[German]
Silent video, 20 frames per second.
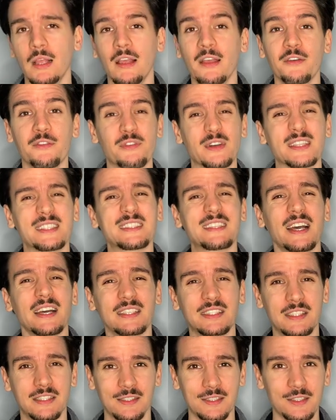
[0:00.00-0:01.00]

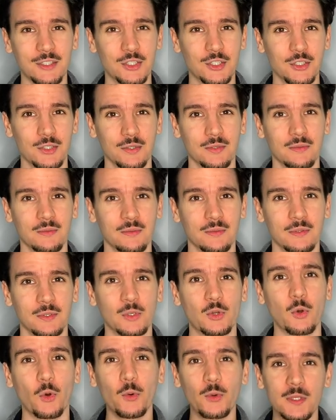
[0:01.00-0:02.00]
Fantastisch,
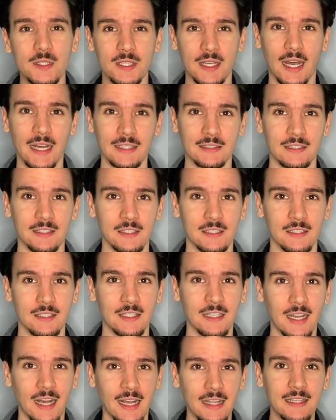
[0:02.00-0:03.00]
großartig,
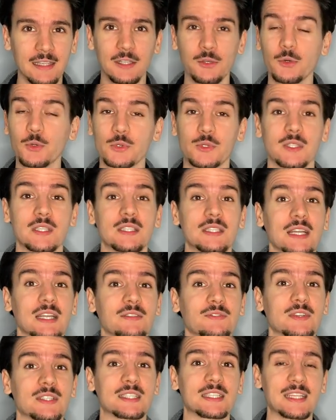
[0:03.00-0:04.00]
grandios ist
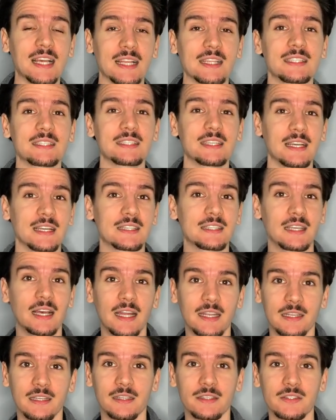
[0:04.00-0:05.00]
etwas ganz, ganz
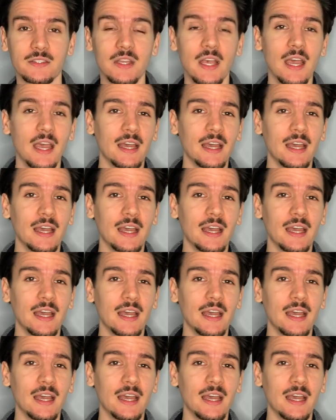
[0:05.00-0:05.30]
anderes.